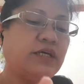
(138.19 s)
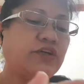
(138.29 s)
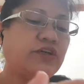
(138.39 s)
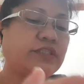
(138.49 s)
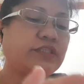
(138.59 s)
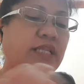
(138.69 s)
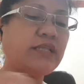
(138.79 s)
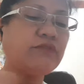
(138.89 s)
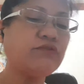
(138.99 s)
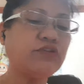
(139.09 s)

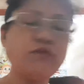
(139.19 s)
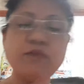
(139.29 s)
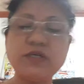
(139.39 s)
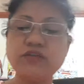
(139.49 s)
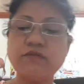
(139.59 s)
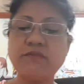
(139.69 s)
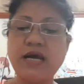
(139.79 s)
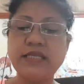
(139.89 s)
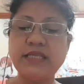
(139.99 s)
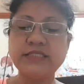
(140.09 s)
Rosaline, gusto mo ba
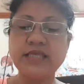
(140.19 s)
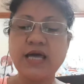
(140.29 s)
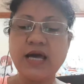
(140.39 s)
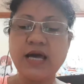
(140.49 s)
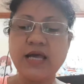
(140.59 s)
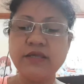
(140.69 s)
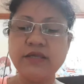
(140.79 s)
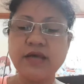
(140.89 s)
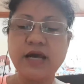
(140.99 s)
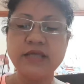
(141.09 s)
sumali sa uh,
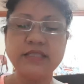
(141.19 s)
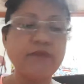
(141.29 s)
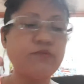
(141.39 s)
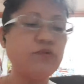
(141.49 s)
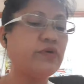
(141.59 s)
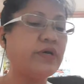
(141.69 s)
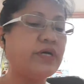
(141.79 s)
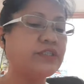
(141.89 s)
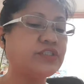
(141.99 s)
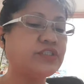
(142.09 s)
ah,
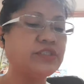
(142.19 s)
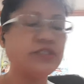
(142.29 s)
WH?